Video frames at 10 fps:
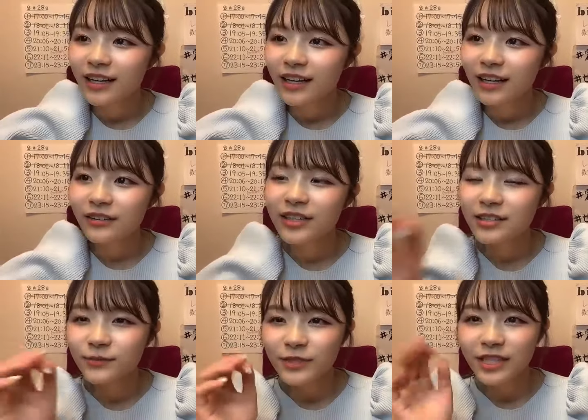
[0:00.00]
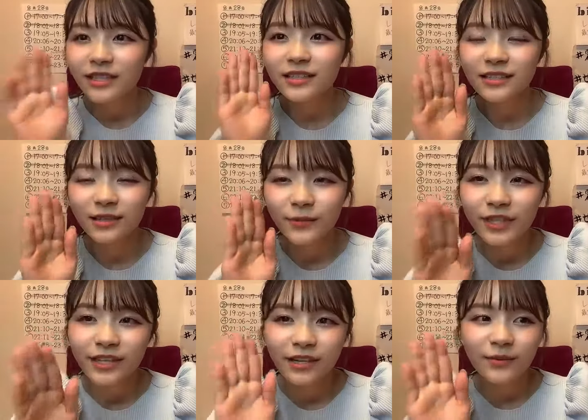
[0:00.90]
あ私もさっきちなみ
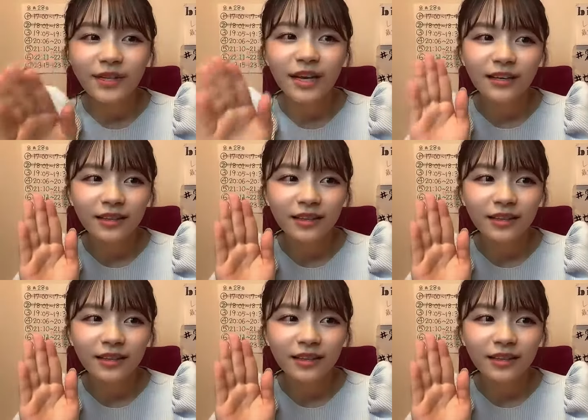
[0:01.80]
にラーメンは